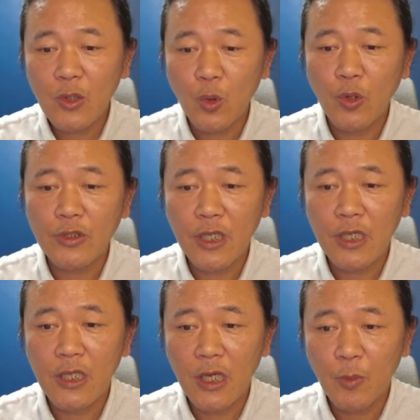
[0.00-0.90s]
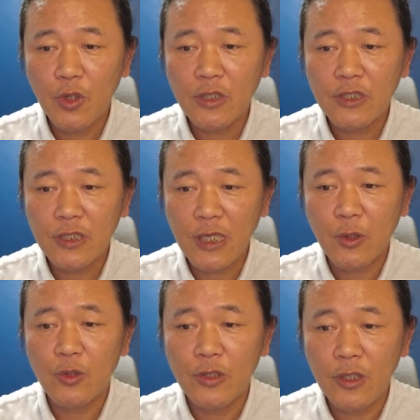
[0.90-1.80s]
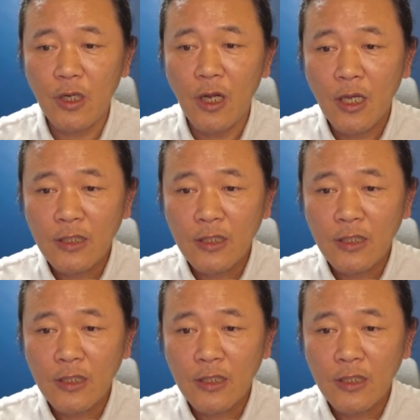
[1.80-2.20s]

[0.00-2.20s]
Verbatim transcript: 동영상이나 뭐 이런 자료들을